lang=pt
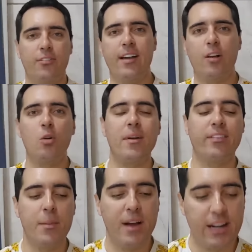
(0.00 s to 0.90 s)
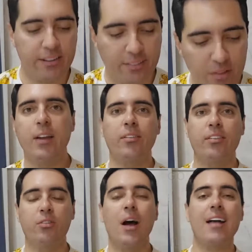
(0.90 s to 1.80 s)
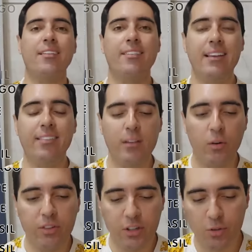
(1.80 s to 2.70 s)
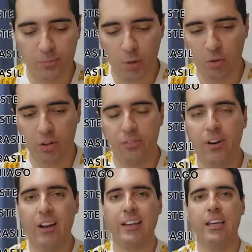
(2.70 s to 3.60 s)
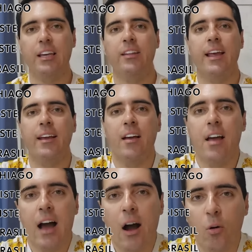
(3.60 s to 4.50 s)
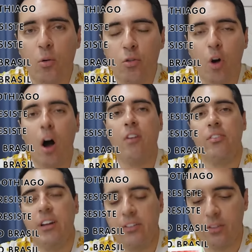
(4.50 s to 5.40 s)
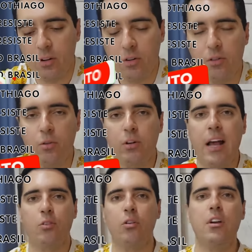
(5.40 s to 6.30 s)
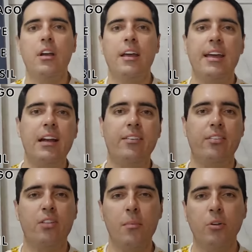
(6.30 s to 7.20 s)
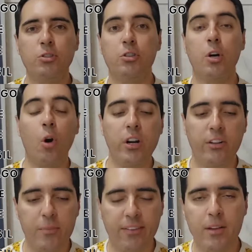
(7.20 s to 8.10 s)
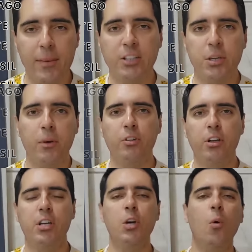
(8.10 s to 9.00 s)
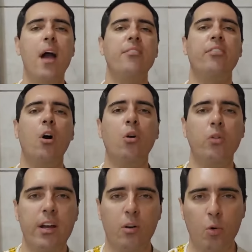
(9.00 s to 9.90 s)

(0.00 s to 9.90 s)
Faz algumas semanas, quem não assistiu, assista o vídeo, onde eu falo aqui que tem alguns OVNIs, ou no caso, eles chamam de drones, mas também chamam de UFO, né?